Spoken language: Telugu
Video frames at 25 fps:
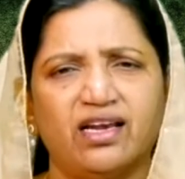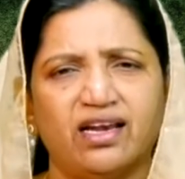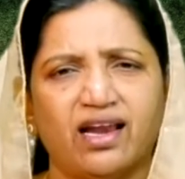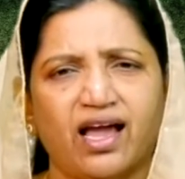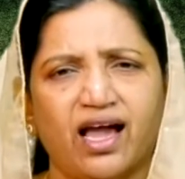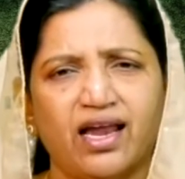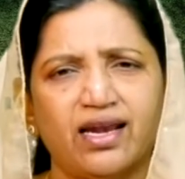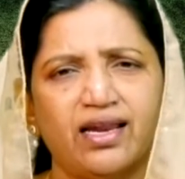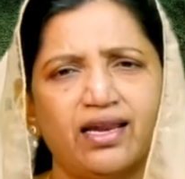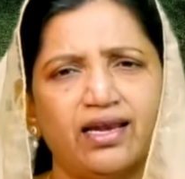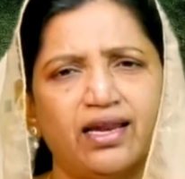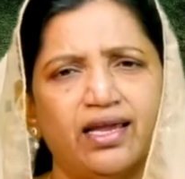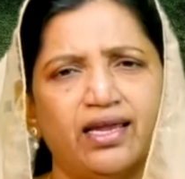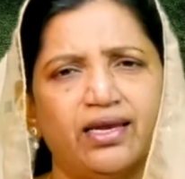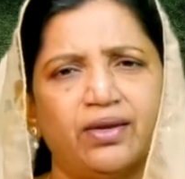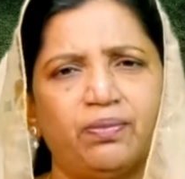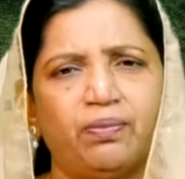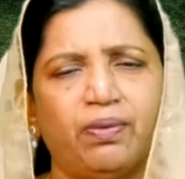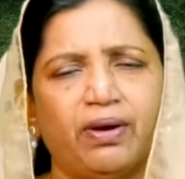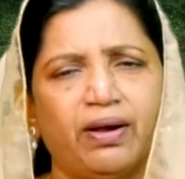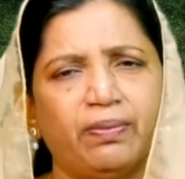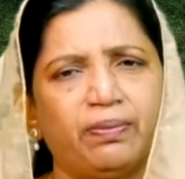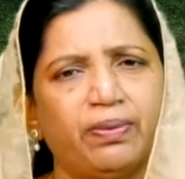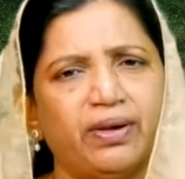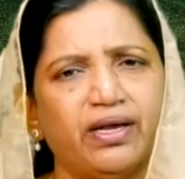నాన్న లేని
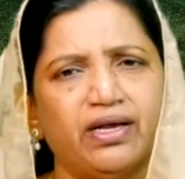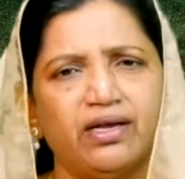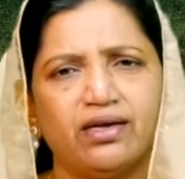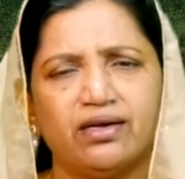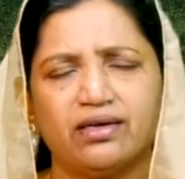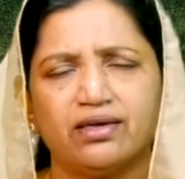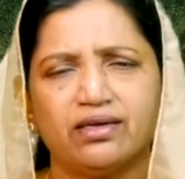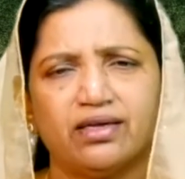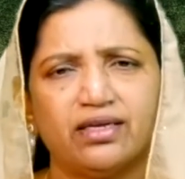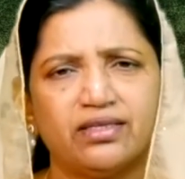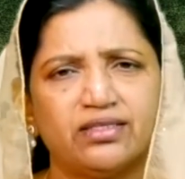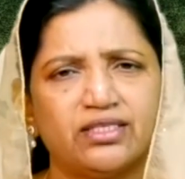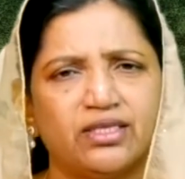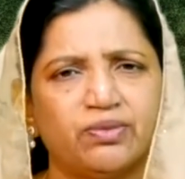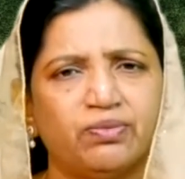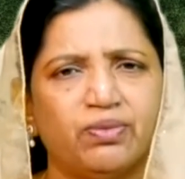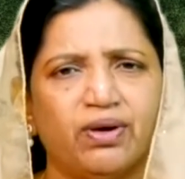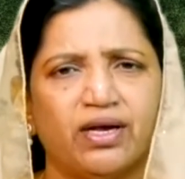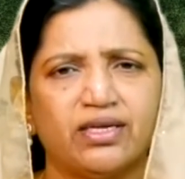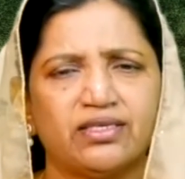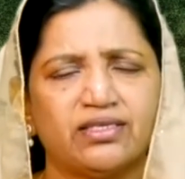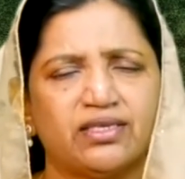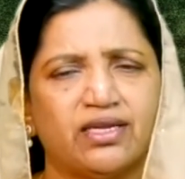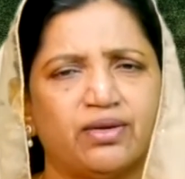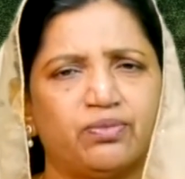పాప
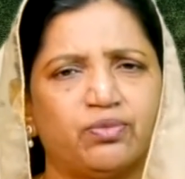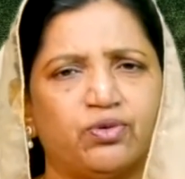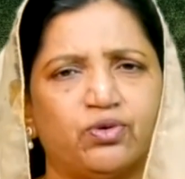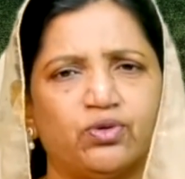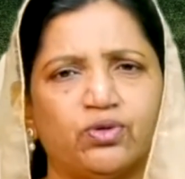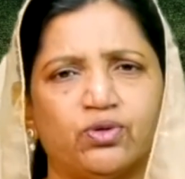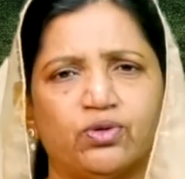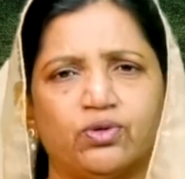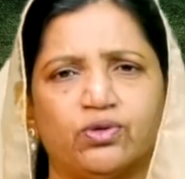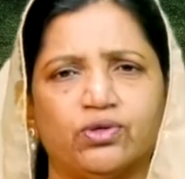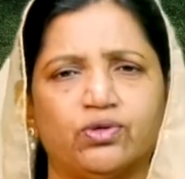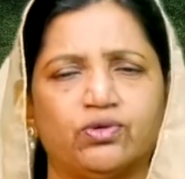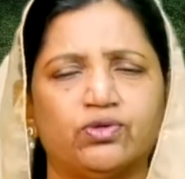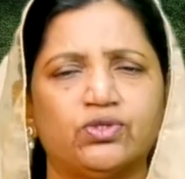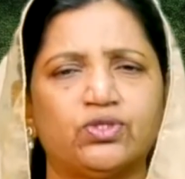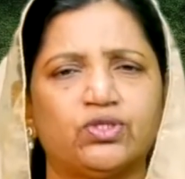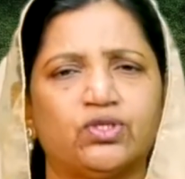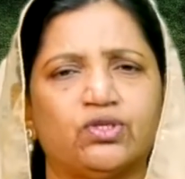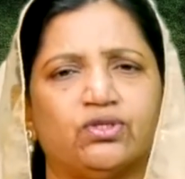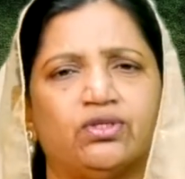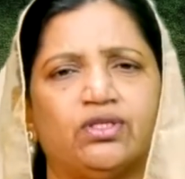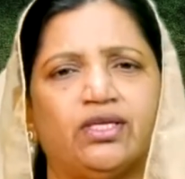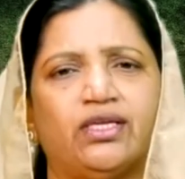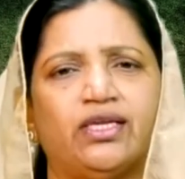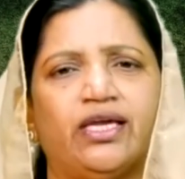సింహాసనం
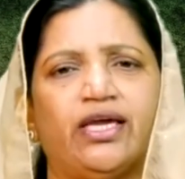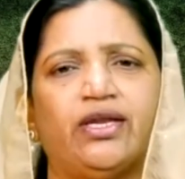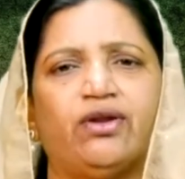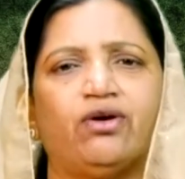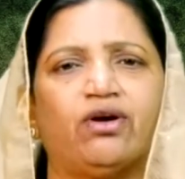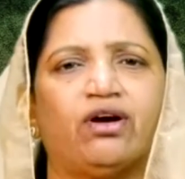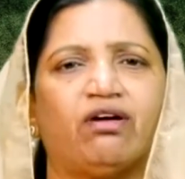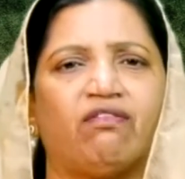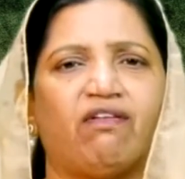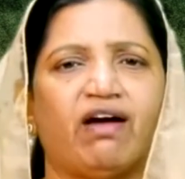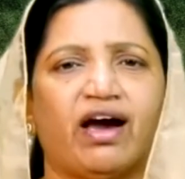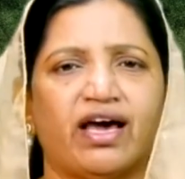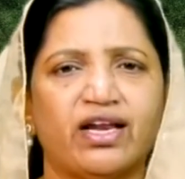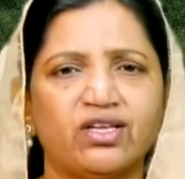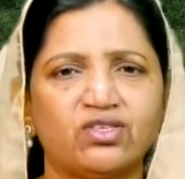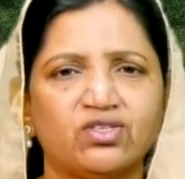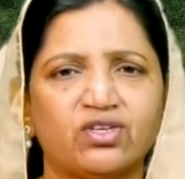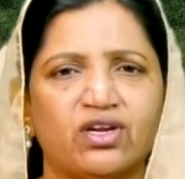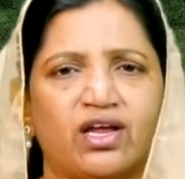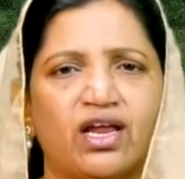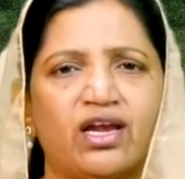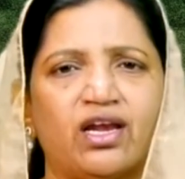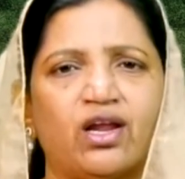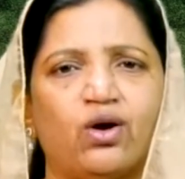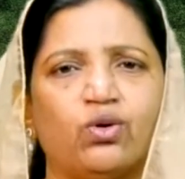వస్తుంది నేను ఒక
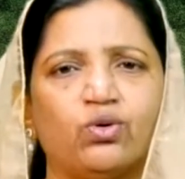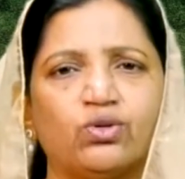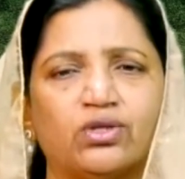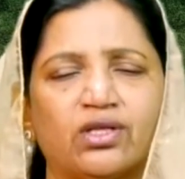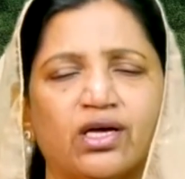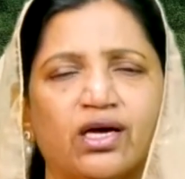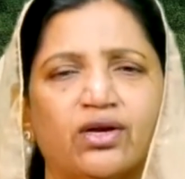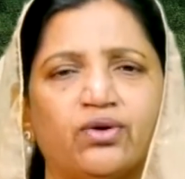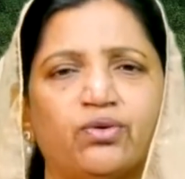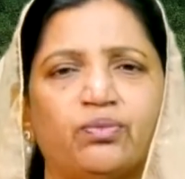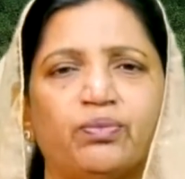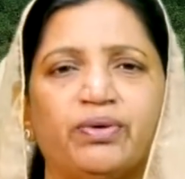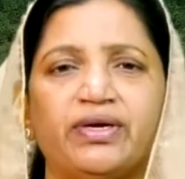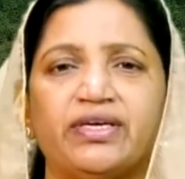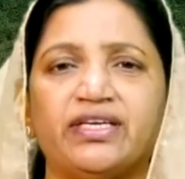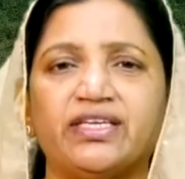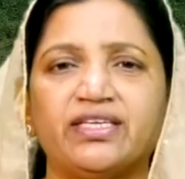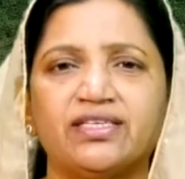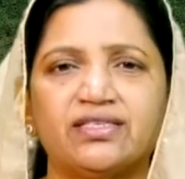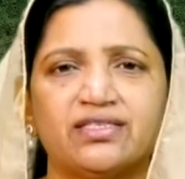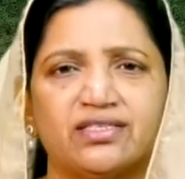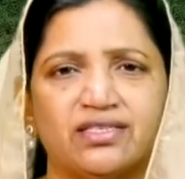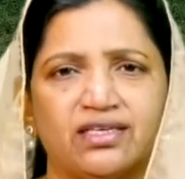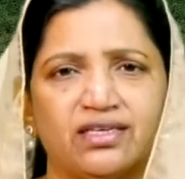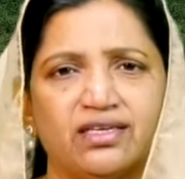వారసురాలను అవుతాను
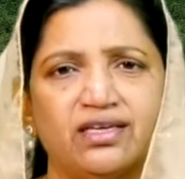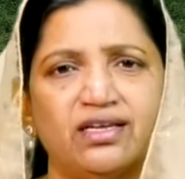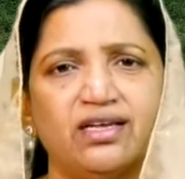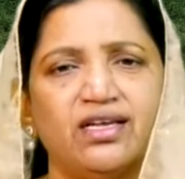బ్రిటిష్